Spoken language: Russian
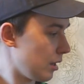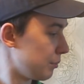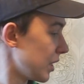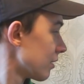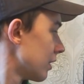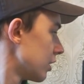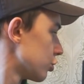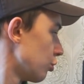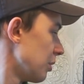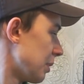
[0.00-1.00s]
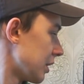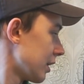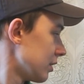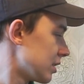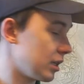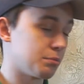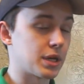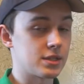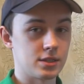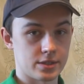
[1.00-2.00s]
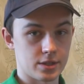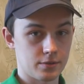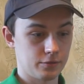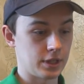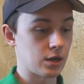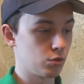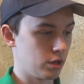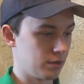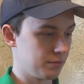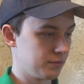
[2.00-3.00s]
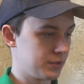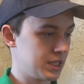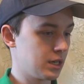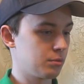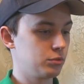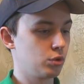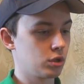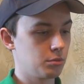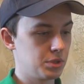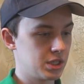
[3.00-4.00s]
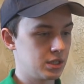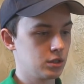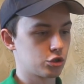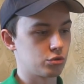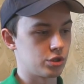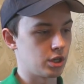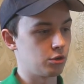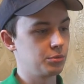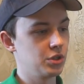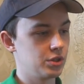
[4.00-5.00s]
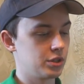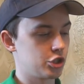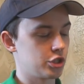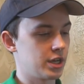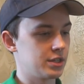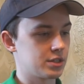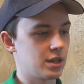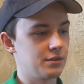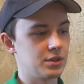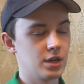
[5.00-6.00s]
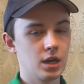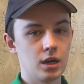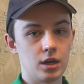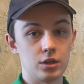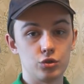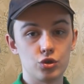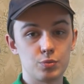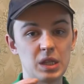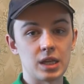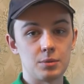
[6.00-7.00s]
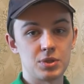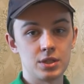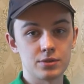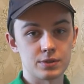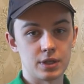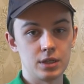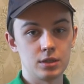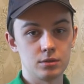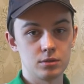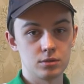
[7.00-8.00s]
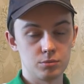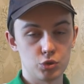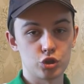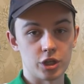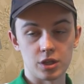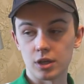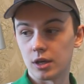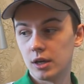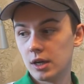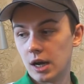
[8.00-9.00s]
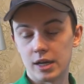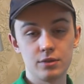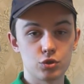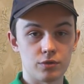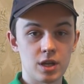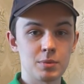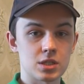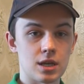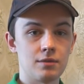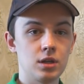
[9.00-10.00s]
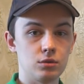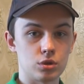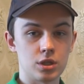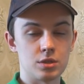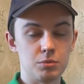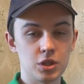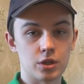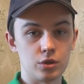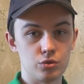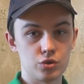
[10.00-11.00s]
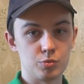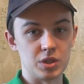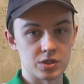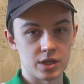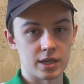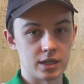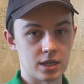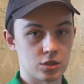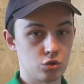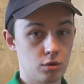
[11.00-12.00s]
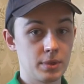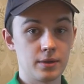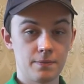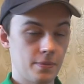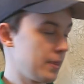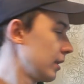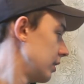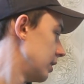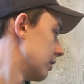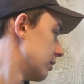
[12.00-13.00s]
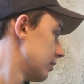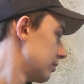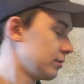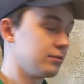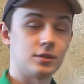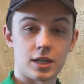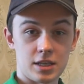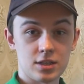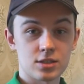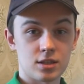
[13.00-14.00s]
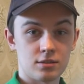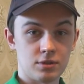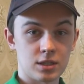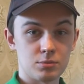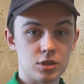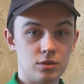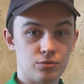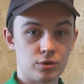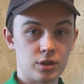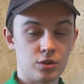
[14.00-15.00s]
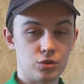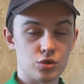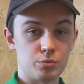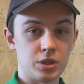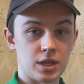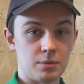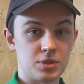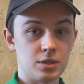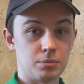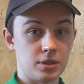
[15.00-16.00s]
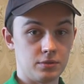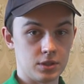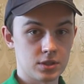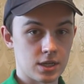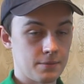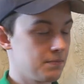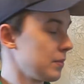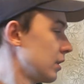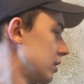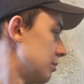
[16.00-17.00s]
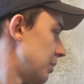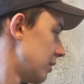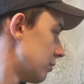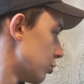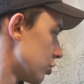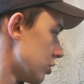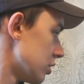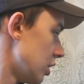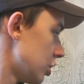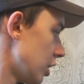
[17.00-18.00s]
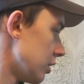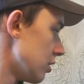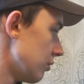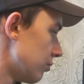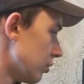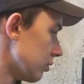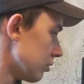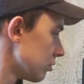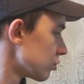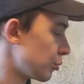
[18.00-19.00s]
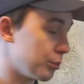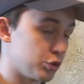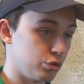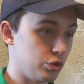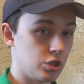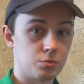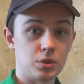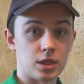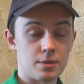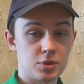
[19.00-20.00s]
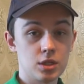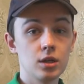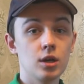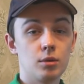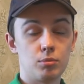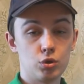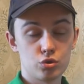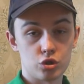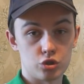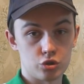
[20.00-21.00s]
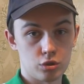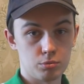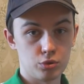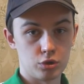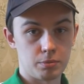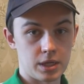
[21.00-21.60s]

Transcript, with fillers: Первое, что мне понравилось, это процессор. Второе, всех долго бесило, что Xiaomi не начинает ставить э, USB Type-C в свои бюджетники. Они все время ставили вот эти микро-USB, старые разъемы, и наконец-то в этом телефоне USB Type-C появился. Теперь вы можете заряжать телефон с помощью USB Type-C, плюс еще будет